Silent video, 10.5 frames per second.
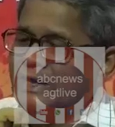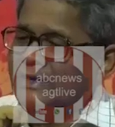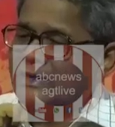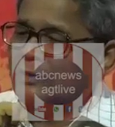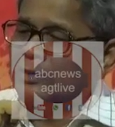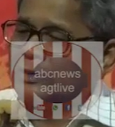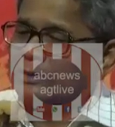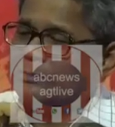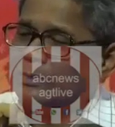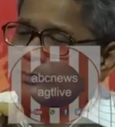না এটা
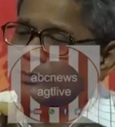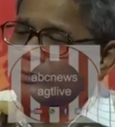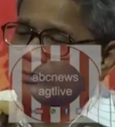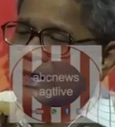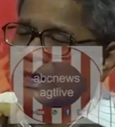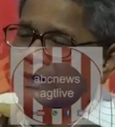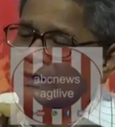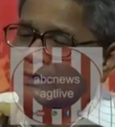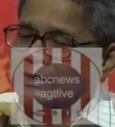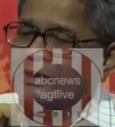কন্টেম অফ কোর্ট না
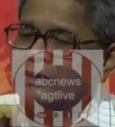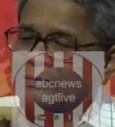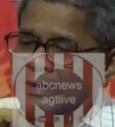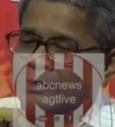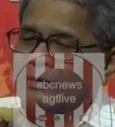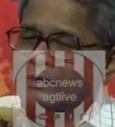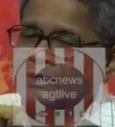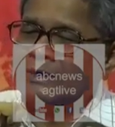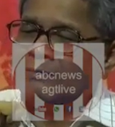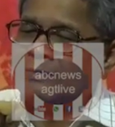এই বারো
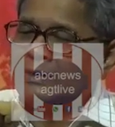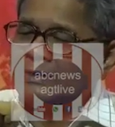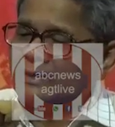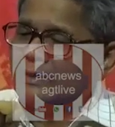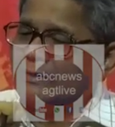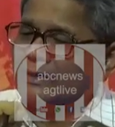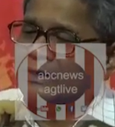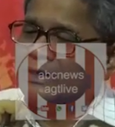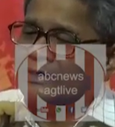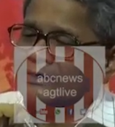হাজার বা তেরো
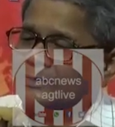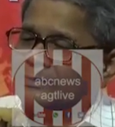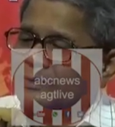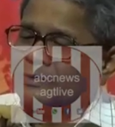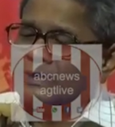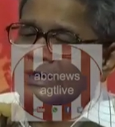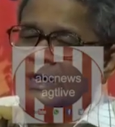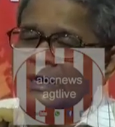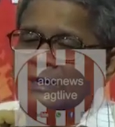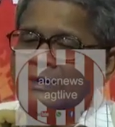হাজারের যে
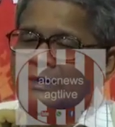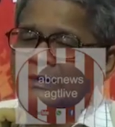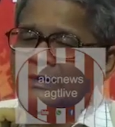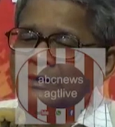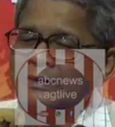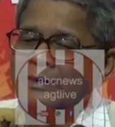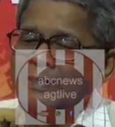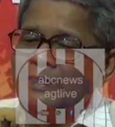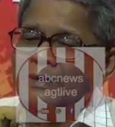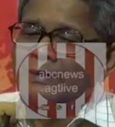প্রক্রিয়া
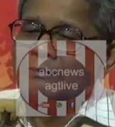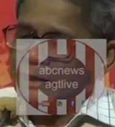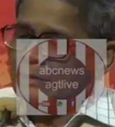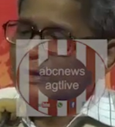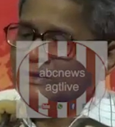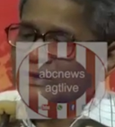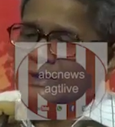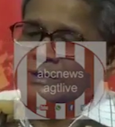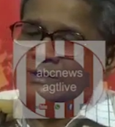বারো হাজার